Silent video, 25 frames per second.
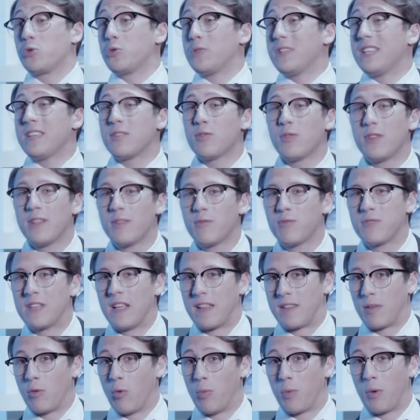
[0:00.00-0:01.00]
je suis désolé de vous
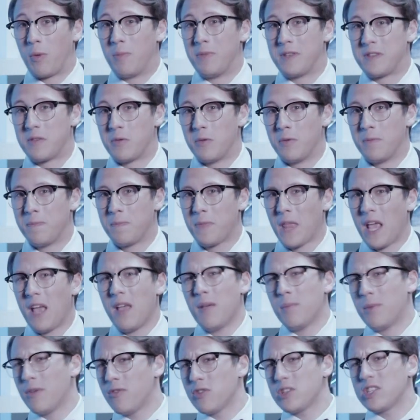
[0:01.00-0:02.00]
interrompre messieurs,
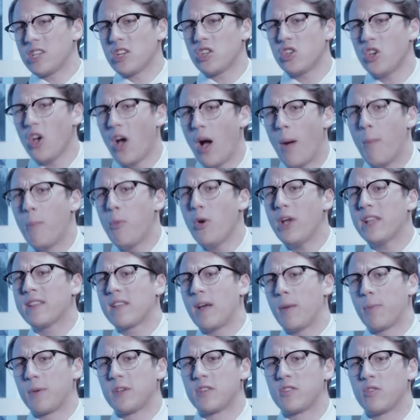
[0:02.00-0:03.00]
mais votre chercheur a beau être
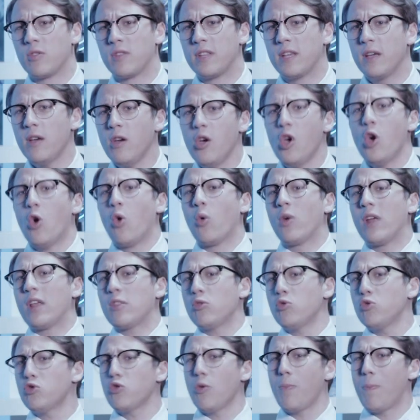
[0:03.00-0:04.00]
impressionné, on n'a
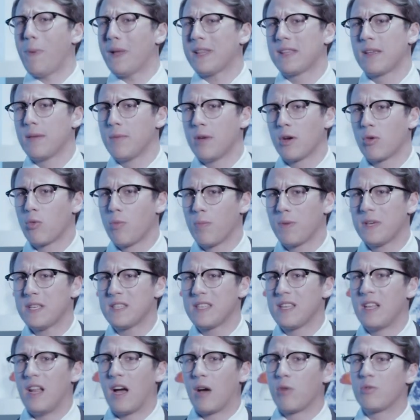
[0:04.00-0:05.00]
toujours pas très bien compris ce
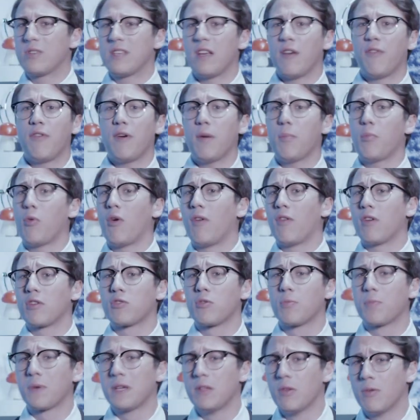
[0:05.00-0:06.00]
qu'il a réussi à faire pour avoir ce
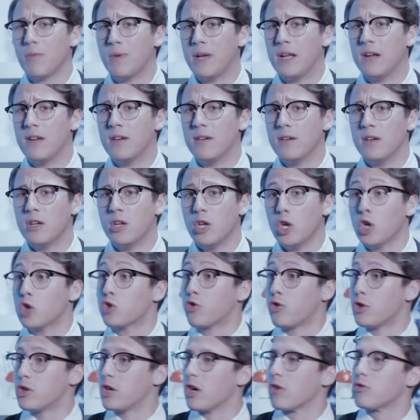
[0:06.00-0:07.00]
prix Nobel. Je
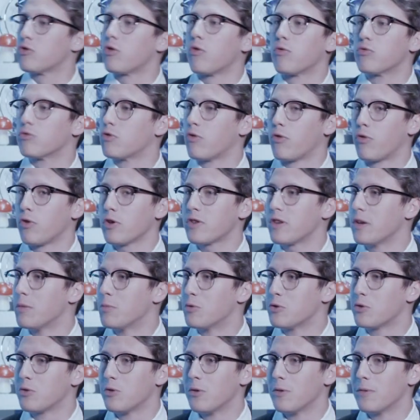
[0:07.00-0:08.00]
veux dire sans vous offenser
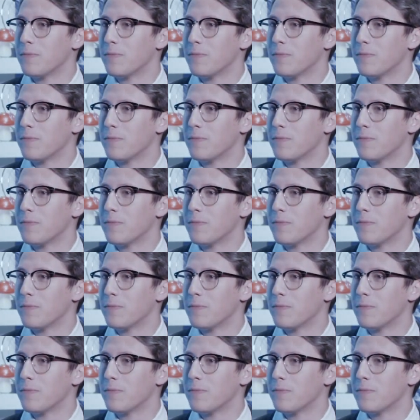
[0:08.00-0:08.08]
monsieur.